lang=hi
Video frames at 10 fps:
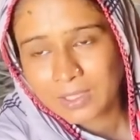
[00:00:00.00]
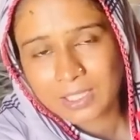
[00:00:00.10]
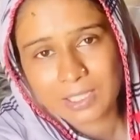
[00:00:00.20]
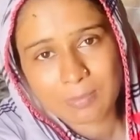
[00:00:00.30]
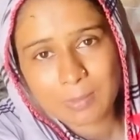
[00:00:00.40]

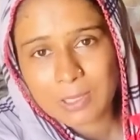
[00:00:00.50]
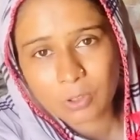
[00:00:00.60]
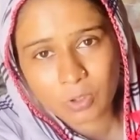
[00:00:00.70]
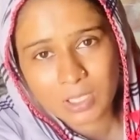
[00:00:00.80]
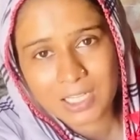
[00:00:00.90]
ये कि
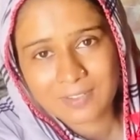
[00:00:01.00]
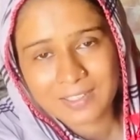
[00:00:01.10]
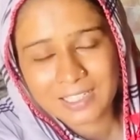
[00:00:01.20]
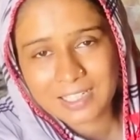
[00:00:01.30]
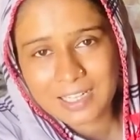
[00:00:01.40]
मेहमानों को खाना
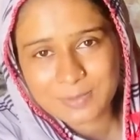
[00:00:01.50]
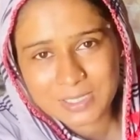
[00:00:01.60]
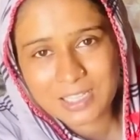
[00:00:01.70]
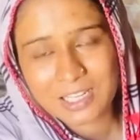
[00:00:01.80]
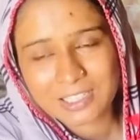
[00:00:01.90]
वगैरह आराम
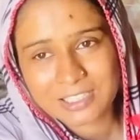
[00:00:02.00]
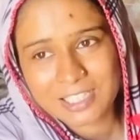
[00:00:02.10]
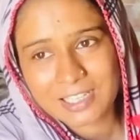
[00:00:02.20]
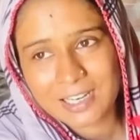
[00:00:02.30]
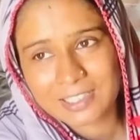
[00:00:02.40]
से खाने
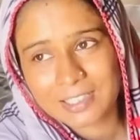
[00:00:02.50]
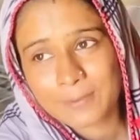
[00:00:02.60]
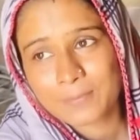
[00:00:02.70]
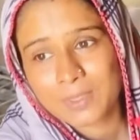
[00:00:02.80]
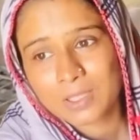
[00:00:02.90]
दिया लाइट ने
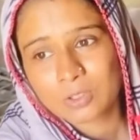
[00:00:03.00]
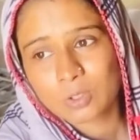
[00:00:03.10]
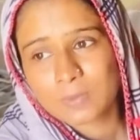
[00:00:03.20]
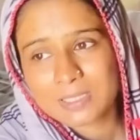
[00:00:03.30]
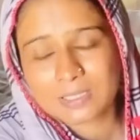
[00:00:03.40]

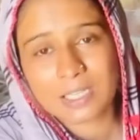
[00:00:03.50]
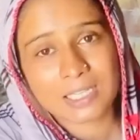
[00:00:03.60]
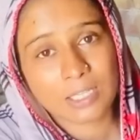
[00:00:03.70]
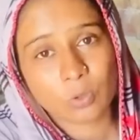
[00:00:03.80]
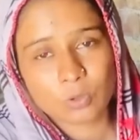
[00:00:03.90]
तो बस
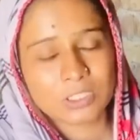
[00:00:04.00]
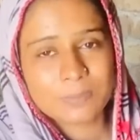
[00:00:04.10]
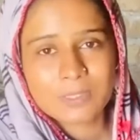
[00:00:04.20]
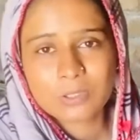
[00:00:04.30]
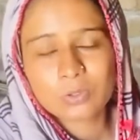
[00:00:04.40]
अगर होती
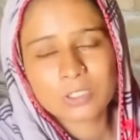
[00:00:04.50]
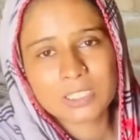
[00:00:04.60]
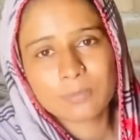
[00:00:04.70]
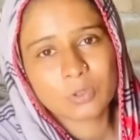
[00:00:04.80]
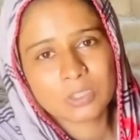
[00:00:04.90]
भी है तो
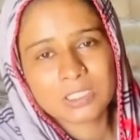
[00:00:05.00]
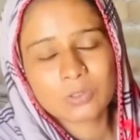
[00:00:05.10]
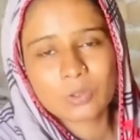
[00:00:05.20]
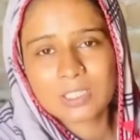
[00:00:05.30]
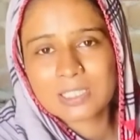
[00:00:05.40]
डिम होती है
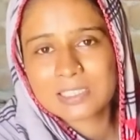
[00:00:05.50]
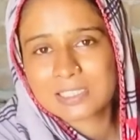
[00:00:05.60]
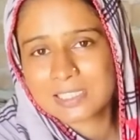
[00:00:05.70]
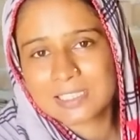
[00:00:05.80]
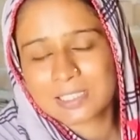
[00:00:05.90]
और अगर
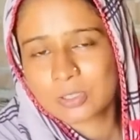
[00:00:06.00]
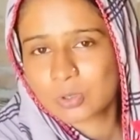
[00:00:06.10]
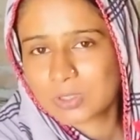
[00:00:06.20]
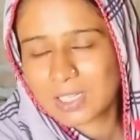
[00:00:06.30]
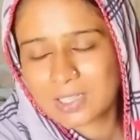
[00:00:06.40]
चली जाती है
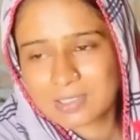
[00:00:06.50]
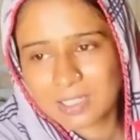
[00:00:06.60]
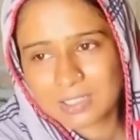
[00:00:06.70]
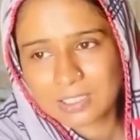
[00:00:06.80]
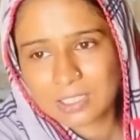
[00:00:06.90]
तो सारा
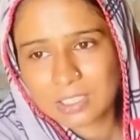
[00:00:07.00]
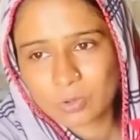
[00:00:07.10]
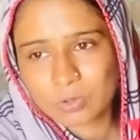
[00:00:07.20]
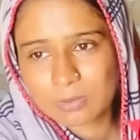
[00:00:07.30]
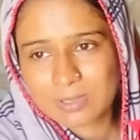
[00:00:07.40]
सारा दिन नहीं
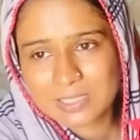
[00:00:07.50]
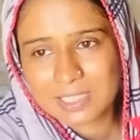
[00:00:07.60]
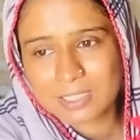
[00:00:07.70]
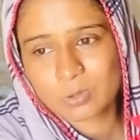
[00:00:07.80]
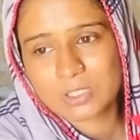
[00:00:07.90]
होती बस
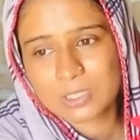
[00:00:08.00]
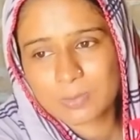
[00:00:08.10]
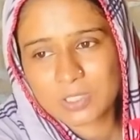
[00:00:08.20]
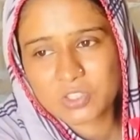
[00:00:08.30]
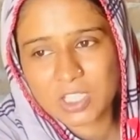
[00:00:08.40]
यही थोड़ी सी
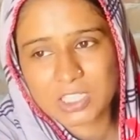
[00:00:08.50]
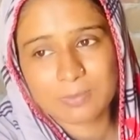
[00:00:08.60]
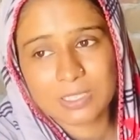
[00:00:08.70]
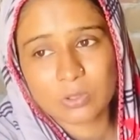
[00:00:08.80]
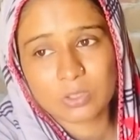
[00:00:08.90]
परेशानी
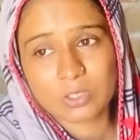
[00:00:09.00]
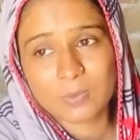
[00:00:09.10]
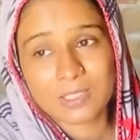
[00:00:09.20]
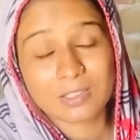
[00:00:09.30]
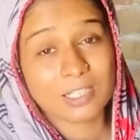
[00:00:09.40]
बनी हुई थी
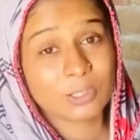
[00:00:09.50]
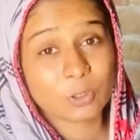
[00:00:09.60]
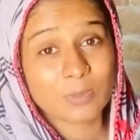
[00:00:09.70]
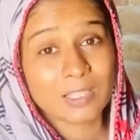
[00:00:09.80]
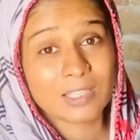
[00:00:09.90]
फिर कल
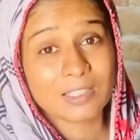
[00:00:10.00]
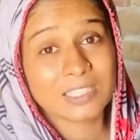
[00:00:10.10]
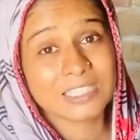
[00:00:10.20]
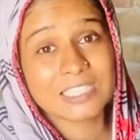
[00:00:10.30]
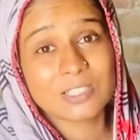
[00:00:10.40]
तो मैं
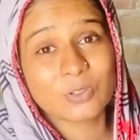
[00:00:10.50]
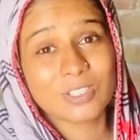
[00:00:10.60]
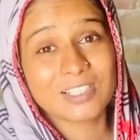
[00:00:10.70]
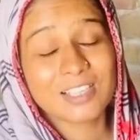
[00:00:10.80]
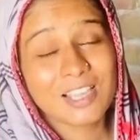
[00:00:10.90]
इतनी
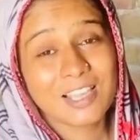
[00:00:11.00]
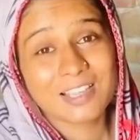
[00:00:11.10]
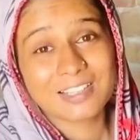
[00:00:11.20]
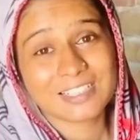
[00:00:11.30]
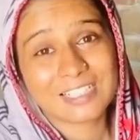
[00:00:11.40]
कोई
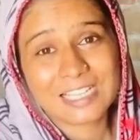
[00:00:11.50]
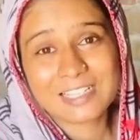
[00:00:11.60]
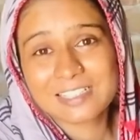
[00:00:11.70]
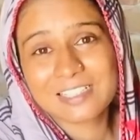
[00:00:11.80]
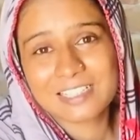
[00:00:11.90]

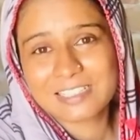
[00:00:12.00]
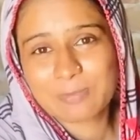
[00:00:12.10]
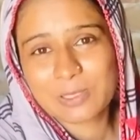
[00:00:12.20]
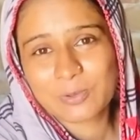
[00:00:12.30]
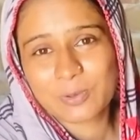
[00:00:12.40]
अक गई थी
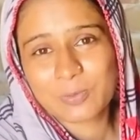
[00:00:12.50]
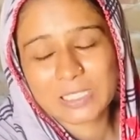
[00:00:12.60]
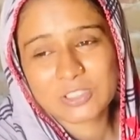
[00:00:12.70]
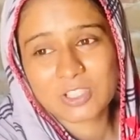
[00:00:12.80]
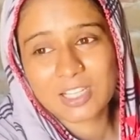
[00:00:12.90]
बिल्कुल
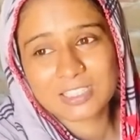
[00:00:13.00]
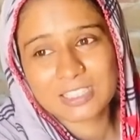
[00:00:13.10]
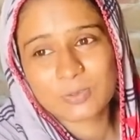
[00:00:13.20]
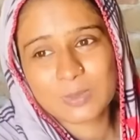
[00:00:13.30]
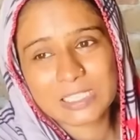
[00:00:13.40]
परेशान
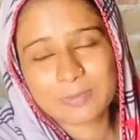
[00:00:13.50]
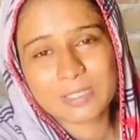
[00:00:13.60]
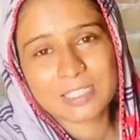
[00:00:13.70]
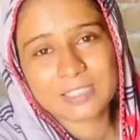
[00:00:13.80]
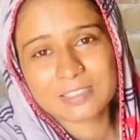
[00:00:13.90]
थी मतलब
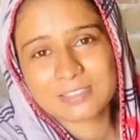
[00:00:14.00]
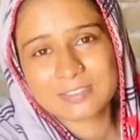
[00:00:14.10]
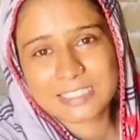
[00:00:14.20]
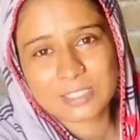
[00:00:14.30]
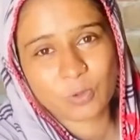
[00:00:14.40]
कि एक
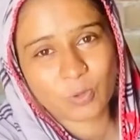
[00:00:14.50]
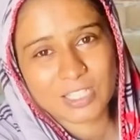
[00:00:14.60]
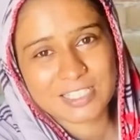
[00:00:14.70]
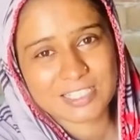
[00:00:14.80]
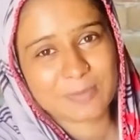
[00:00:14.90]
जैसे
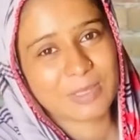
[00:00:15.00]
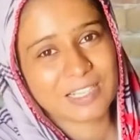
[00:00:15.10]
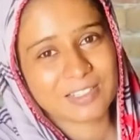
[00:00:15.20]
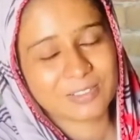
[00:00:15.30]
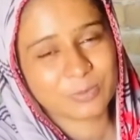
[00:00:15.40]
रोने जैसा
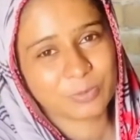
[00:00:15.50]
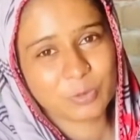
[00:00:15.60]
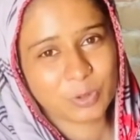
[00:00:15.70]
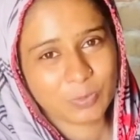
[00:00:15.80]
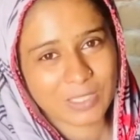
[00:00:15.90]
मेरा
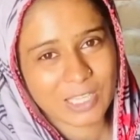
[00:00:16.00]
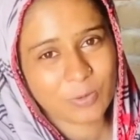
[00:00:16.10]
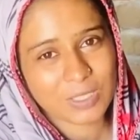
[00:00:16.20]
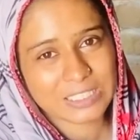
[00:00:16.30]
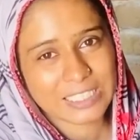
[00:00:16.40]
मूड बना
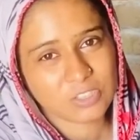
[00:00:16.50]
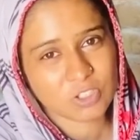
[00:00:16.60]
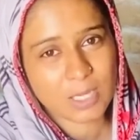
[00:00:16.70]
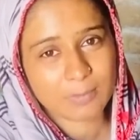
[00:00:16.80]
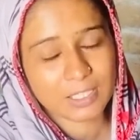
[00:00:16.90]
हुआ था तो
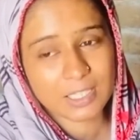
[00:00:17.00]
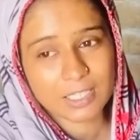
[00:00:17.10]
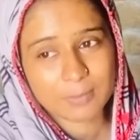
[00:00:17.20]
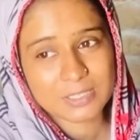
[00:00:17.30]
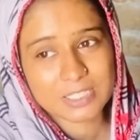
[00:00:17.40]
शाम ने कहा
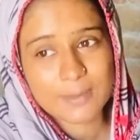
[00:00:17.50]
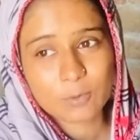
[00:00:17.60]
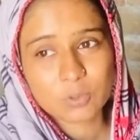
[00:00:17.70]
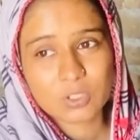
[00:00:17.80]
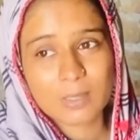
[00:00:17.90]
कि बस
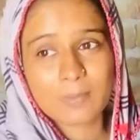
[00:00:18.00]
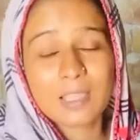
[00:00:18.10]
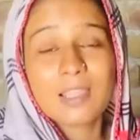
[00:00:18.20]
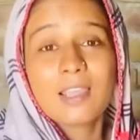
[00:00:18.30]
आपको जो है मैं